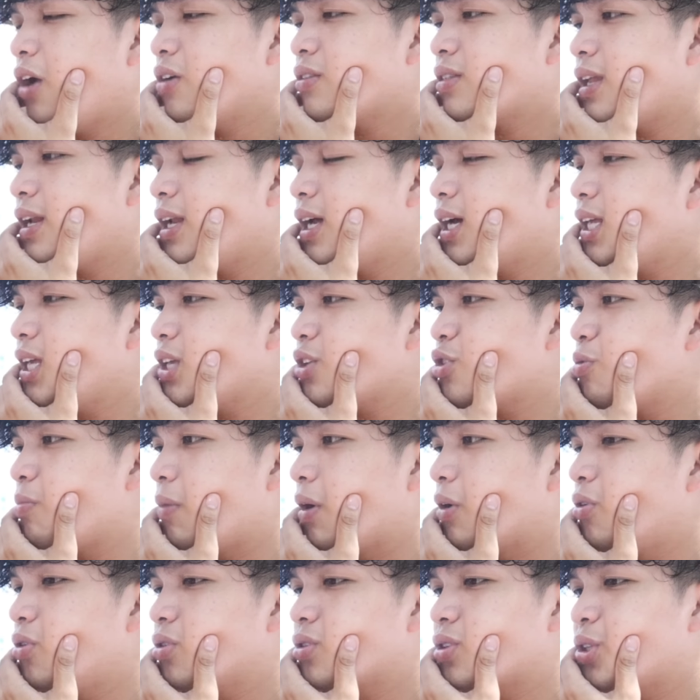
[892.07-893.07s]
talaga niya
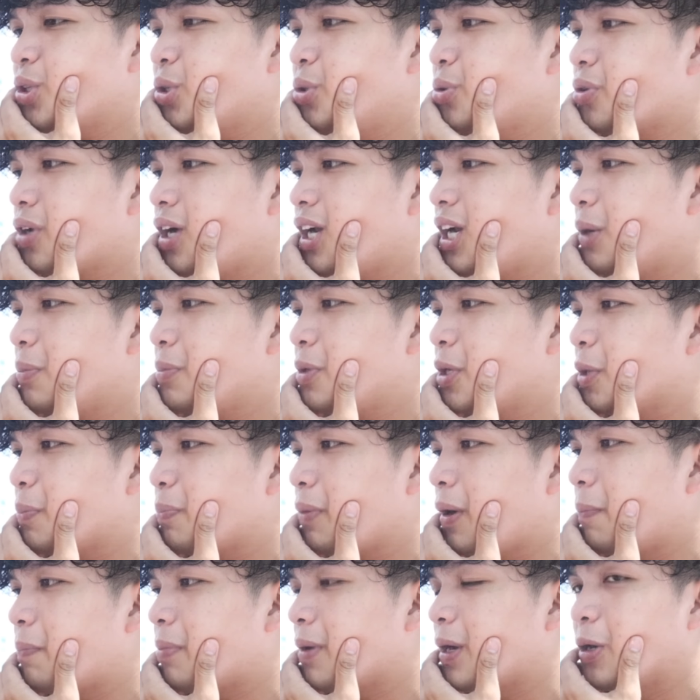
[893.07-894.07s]
sumagot. Siguro alam niya
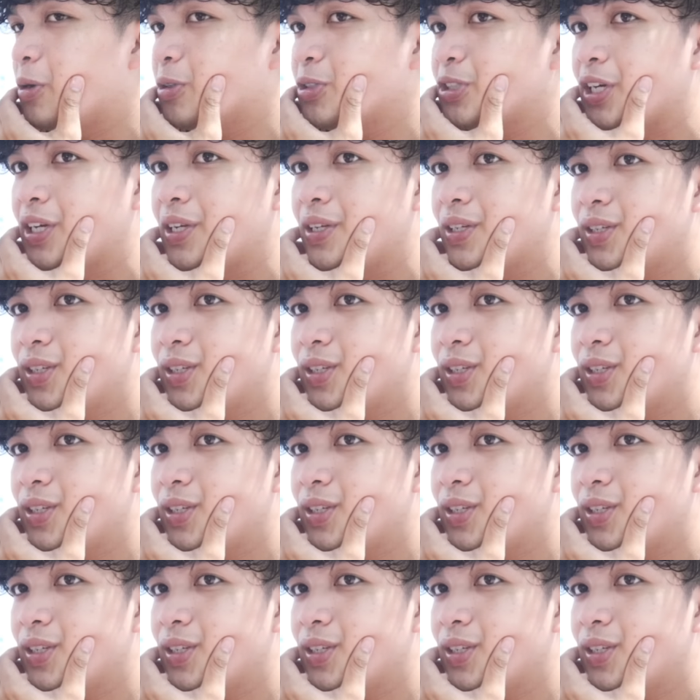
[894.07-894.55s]
ipaparang ko siya.